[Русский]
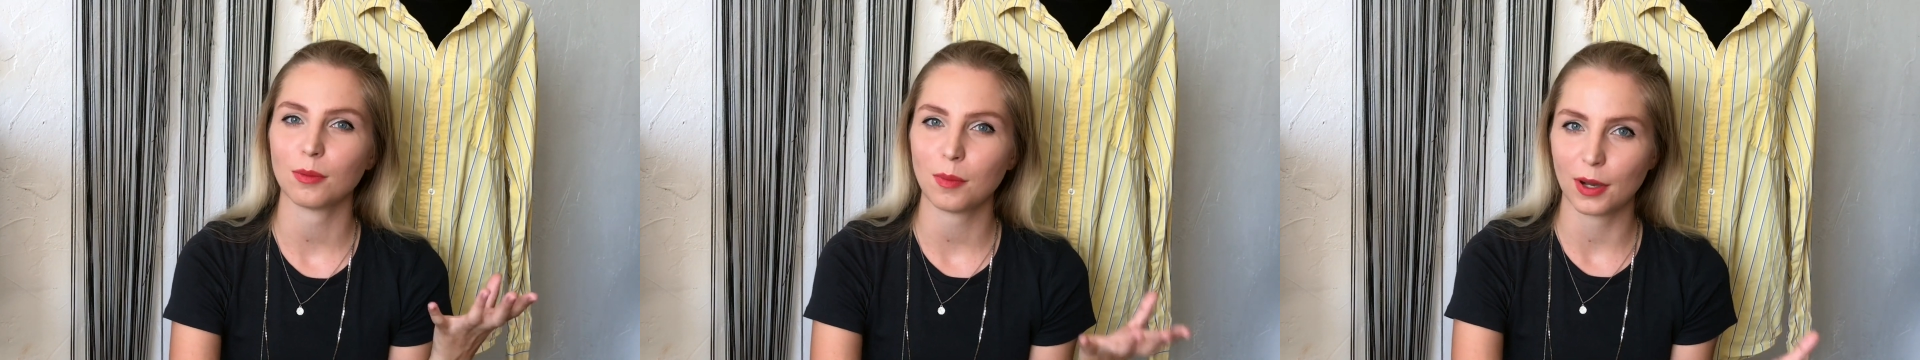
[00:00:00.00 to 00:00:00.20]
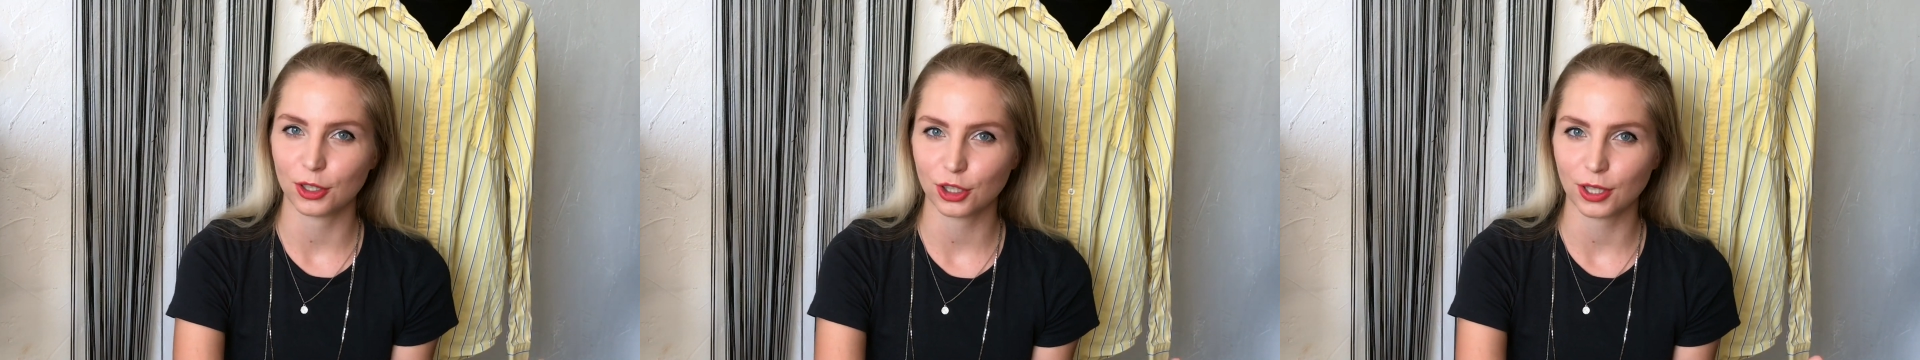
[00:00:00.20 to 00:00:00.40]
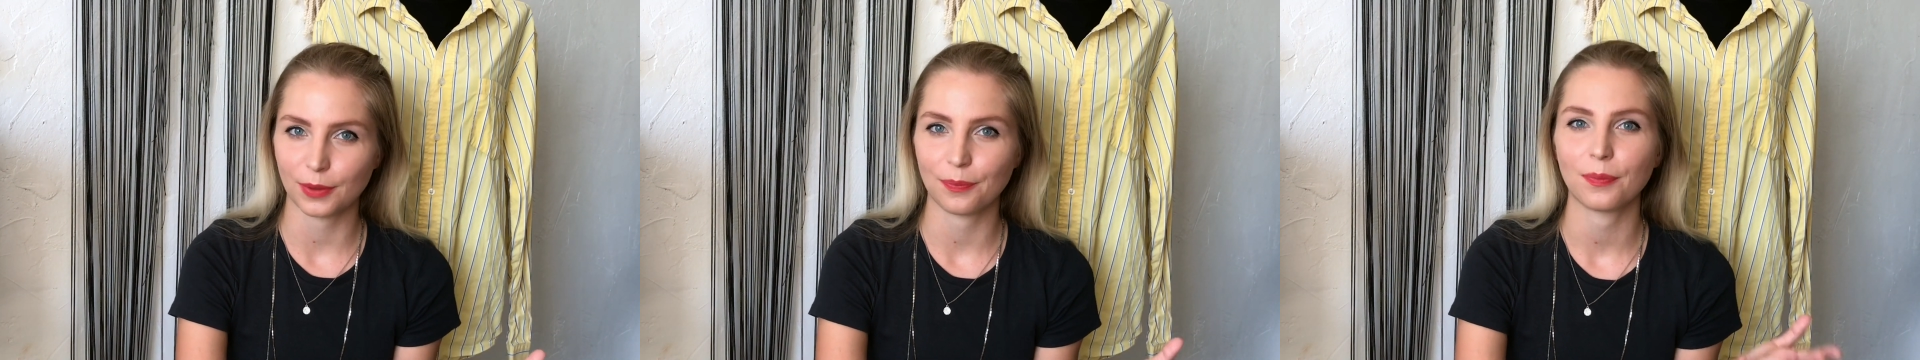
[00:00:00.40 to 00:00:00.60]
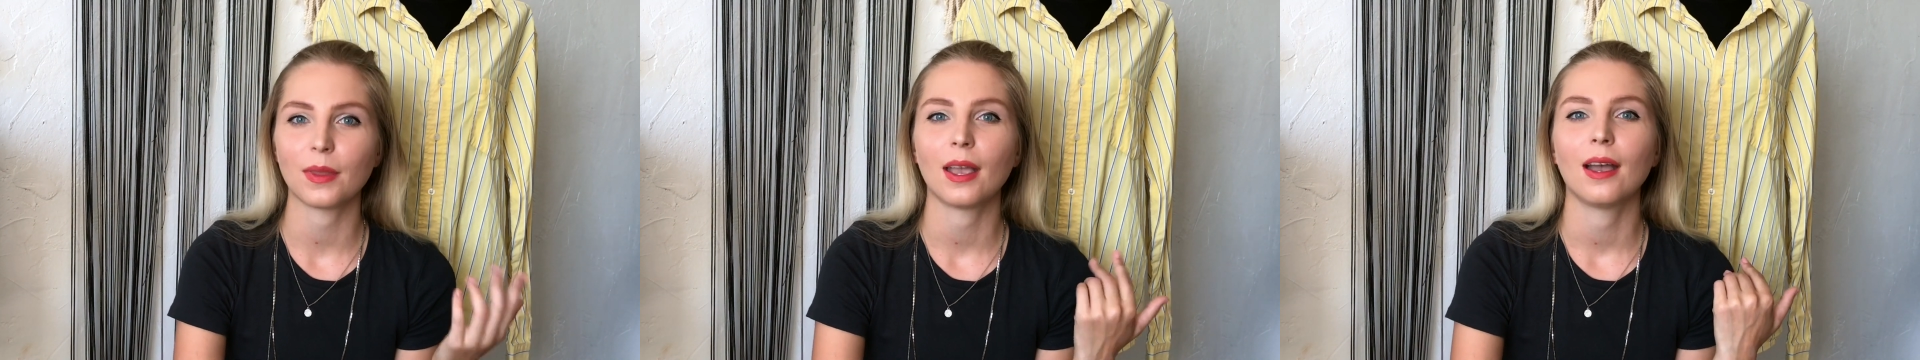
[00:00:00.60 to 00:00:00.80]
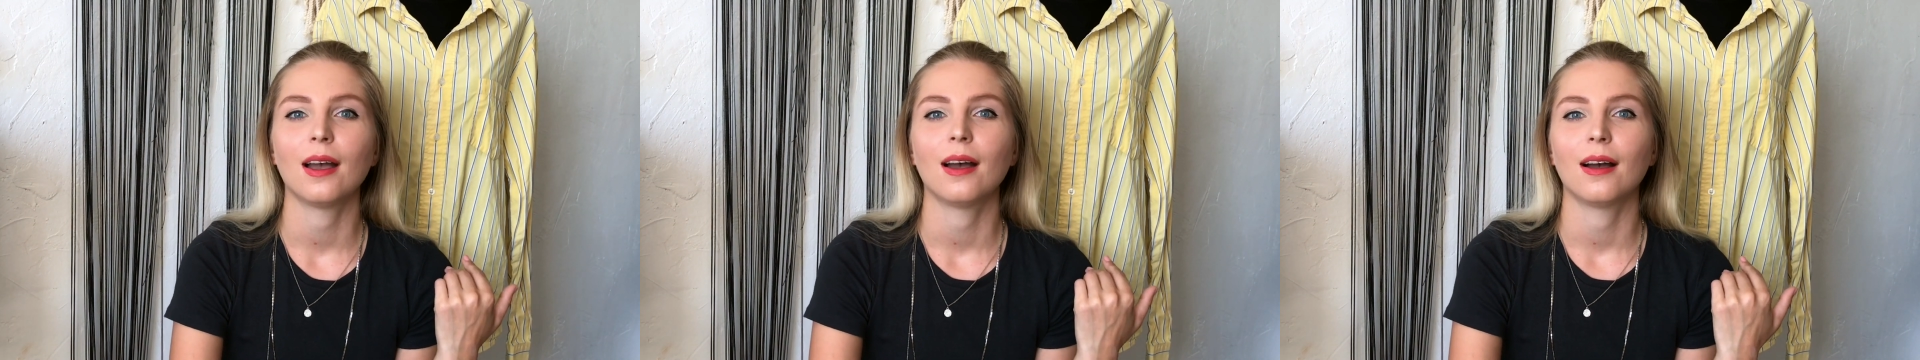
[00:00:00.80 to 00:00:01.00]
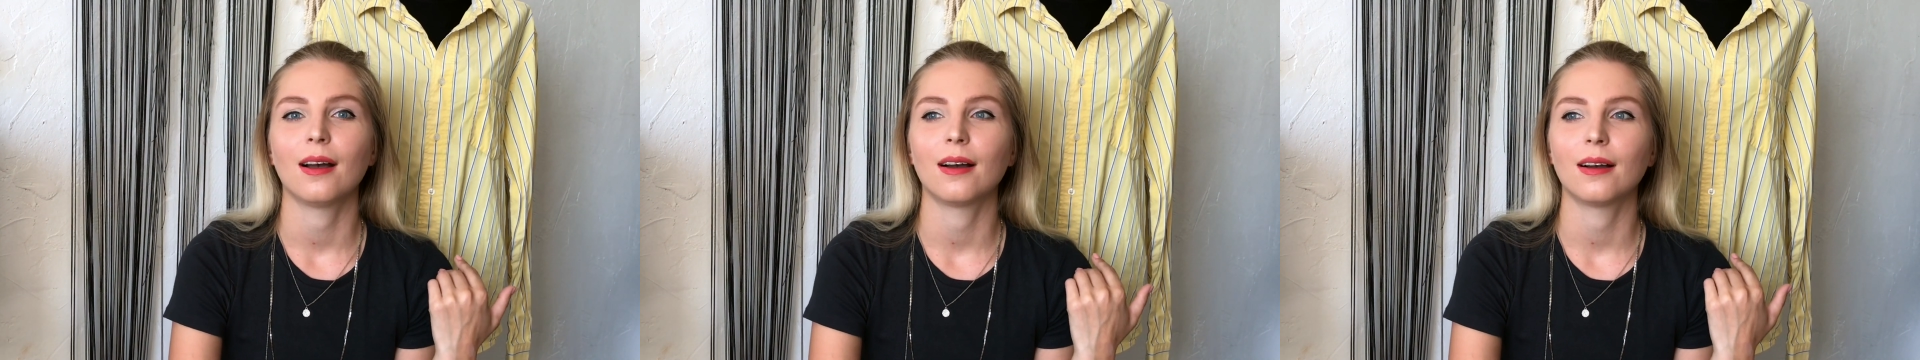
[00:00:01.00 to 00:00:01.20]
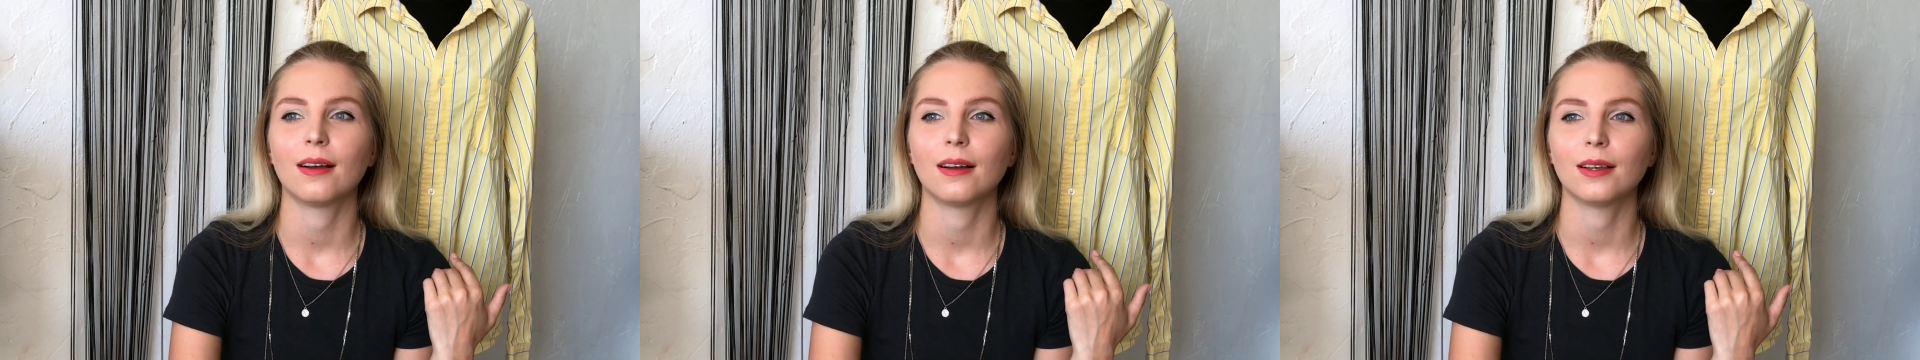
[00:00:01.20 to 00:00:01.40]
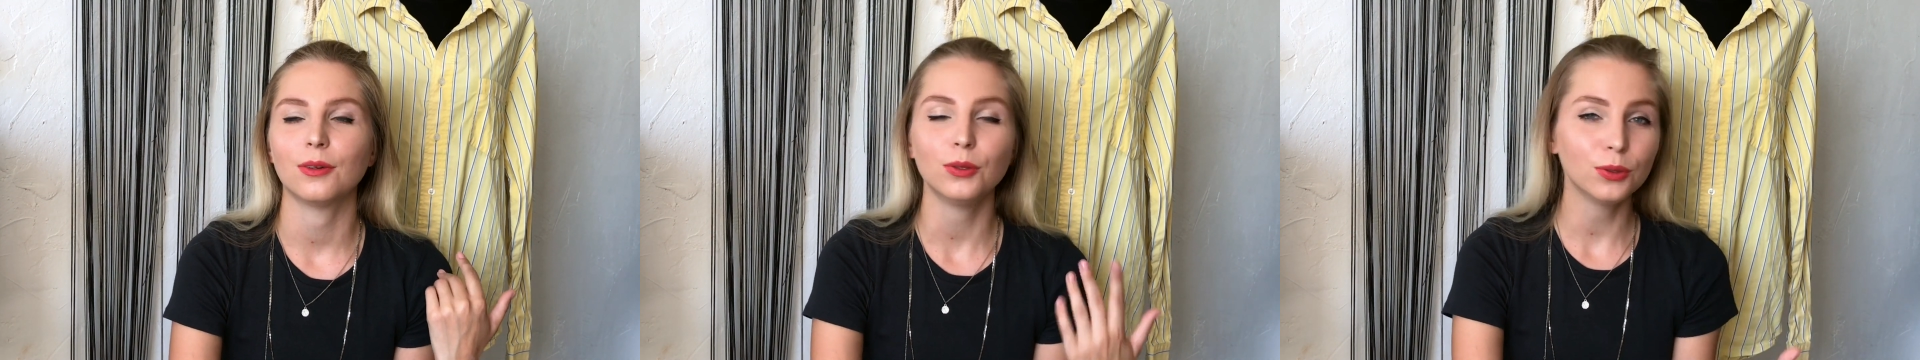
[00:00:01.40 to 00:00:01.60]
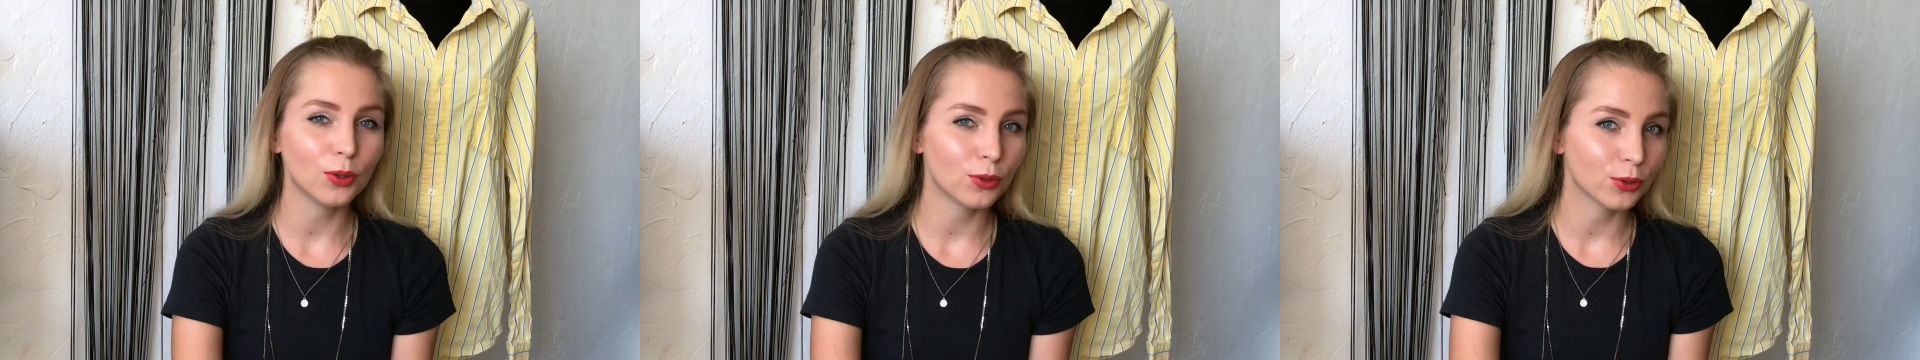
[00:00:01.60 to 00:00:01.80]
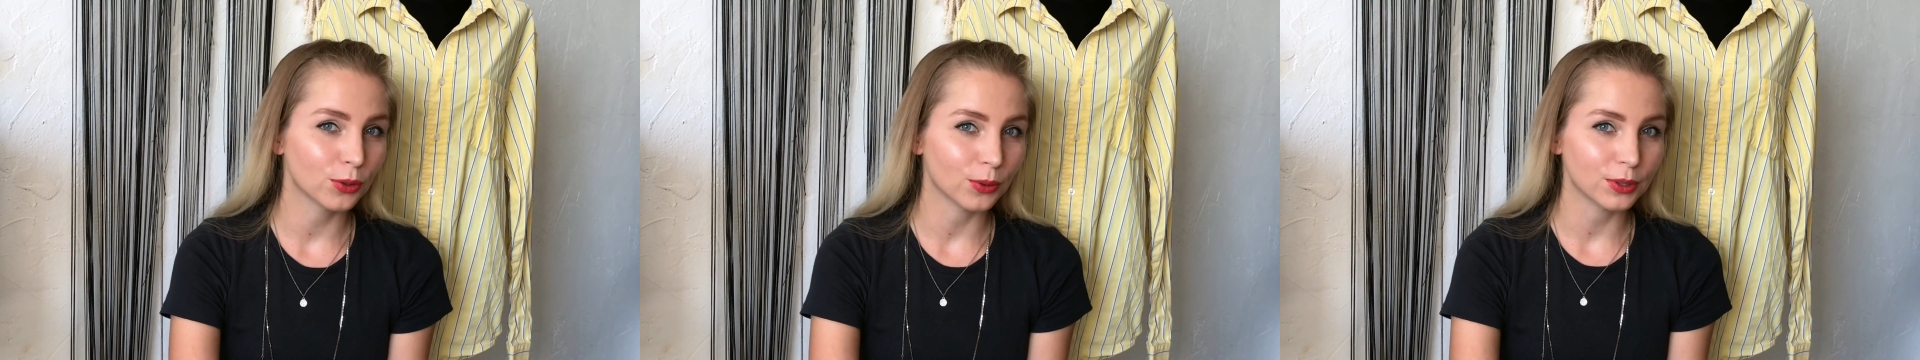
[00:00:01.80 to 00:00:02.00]
рубашка. Э, он
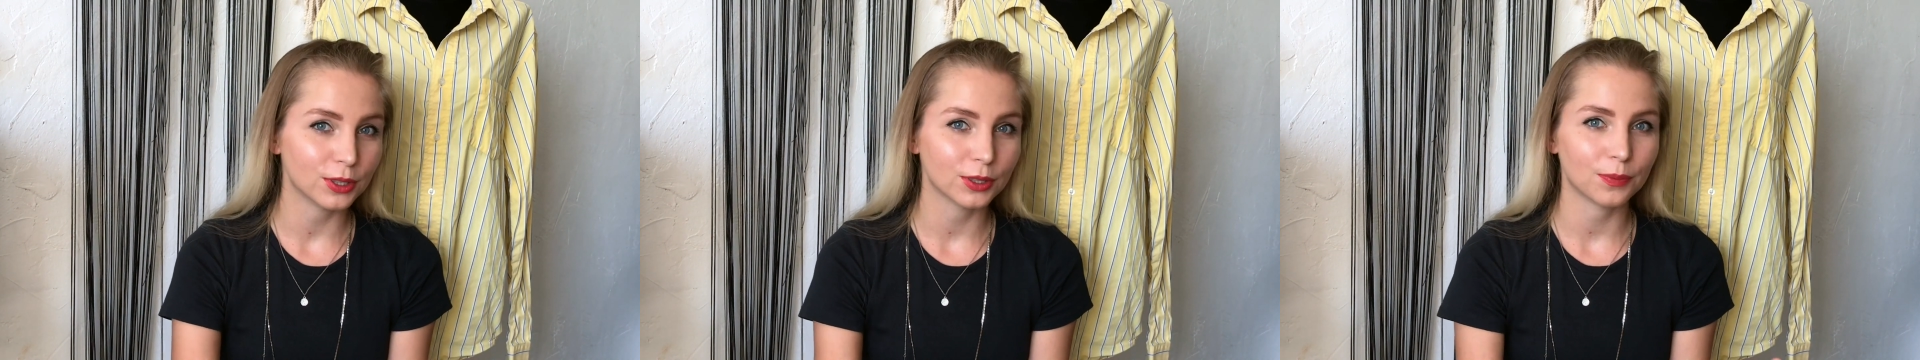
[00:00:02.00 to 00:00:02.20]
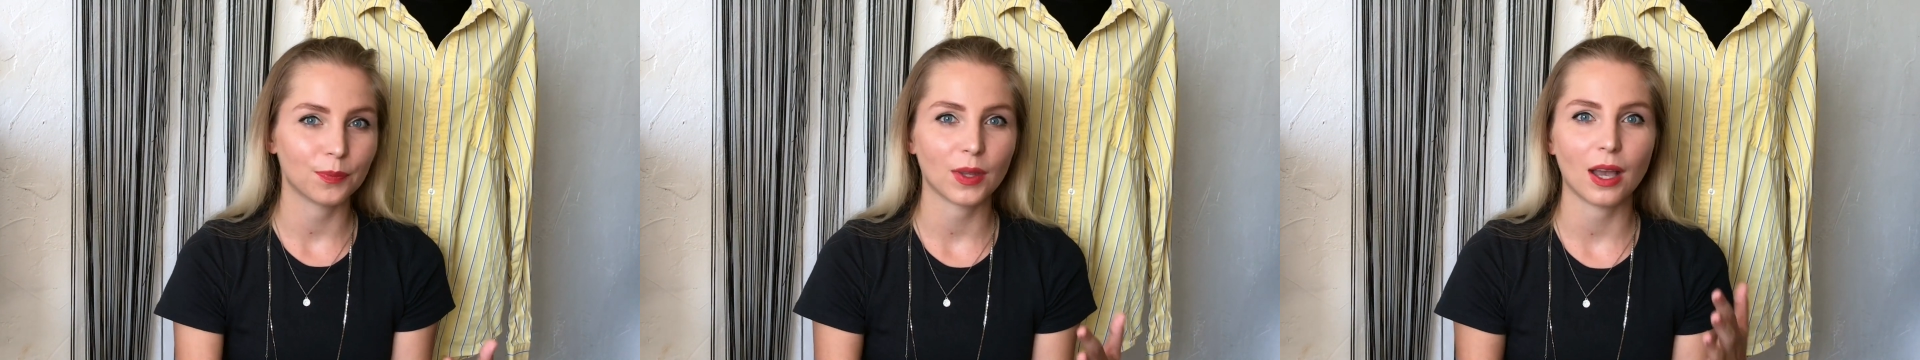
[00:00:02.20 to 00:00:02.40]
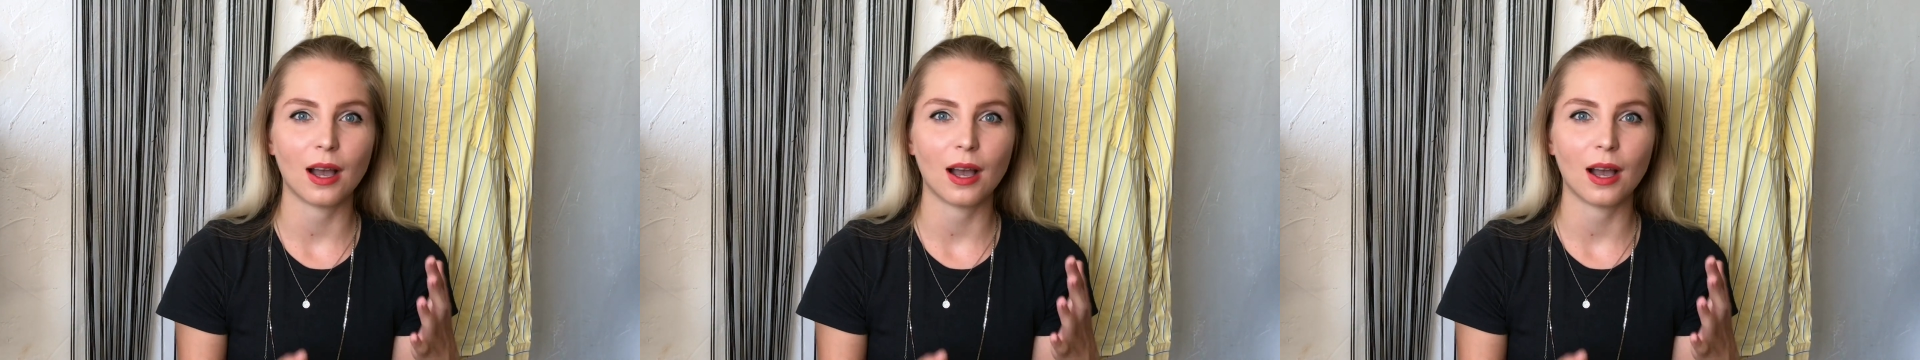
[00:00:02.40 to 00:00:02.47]
ее не носит.